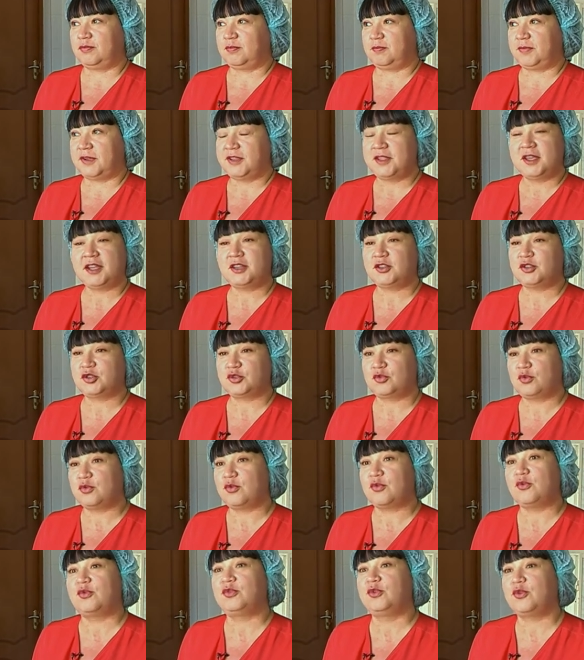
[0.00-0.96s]
понять,
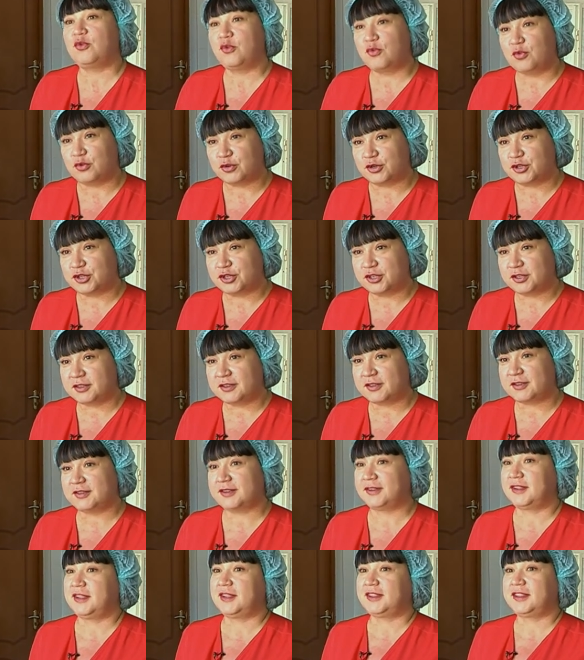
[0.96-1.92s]
что он хочет
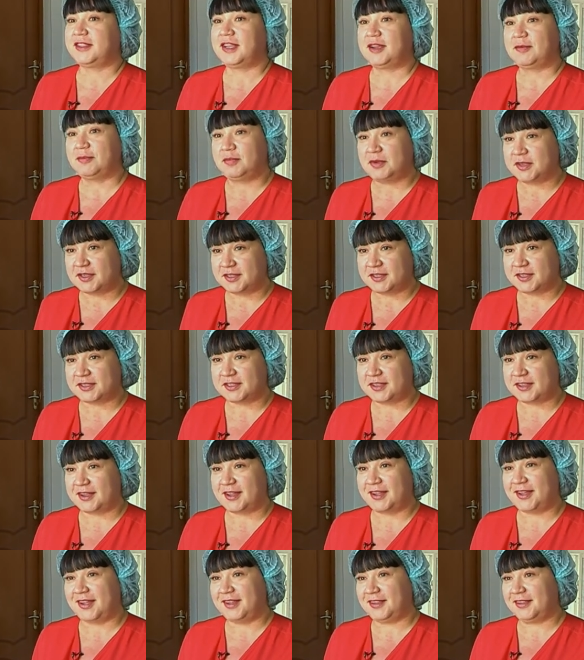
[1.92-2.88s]

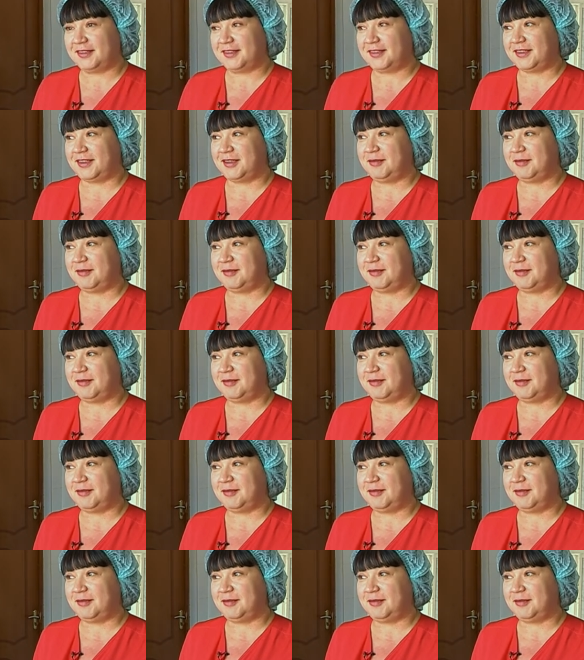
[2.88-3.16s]
добиться а,